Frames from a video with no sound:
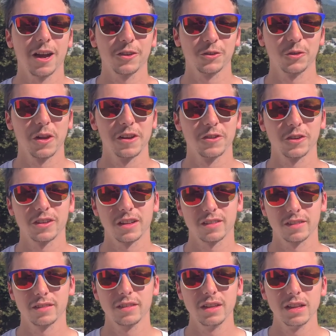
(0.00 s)
aktuell noch
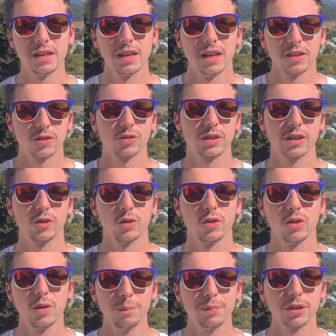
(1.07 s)
das Ziel, zu den
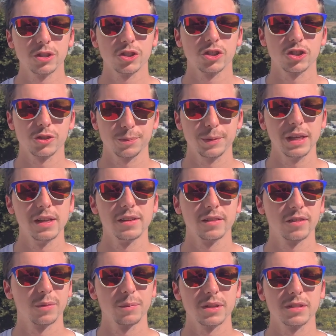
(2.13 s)
Olympischen Spielen
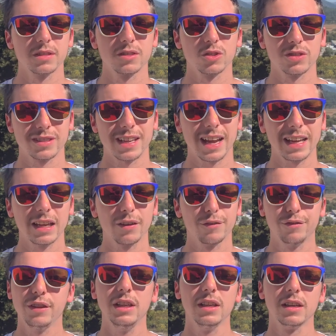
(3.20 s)
so ein bisschen zu zeigen,
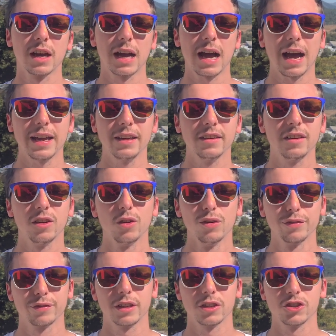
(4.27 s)
wie rein die
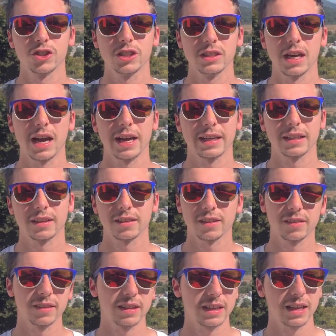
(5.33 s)
Luft in China eigentlich
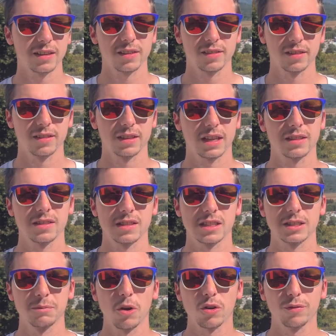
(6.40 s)
ist. Ihr kennt das, diese ganzen
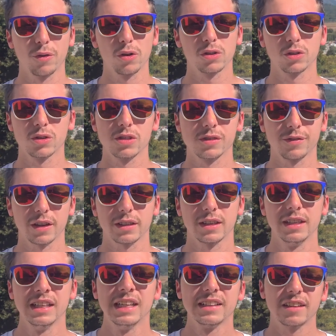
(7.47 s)
Smogwolken und so weiter.
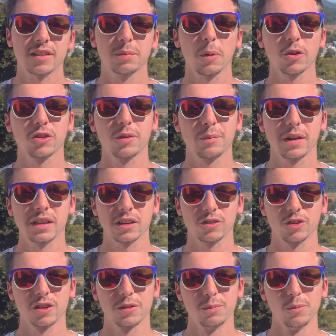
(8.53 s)
Das möchte man
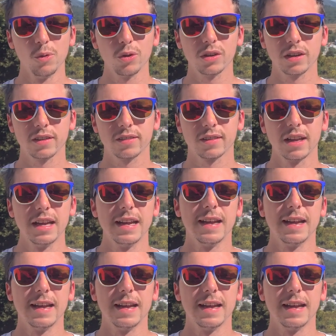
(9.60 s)
natürlich möglichst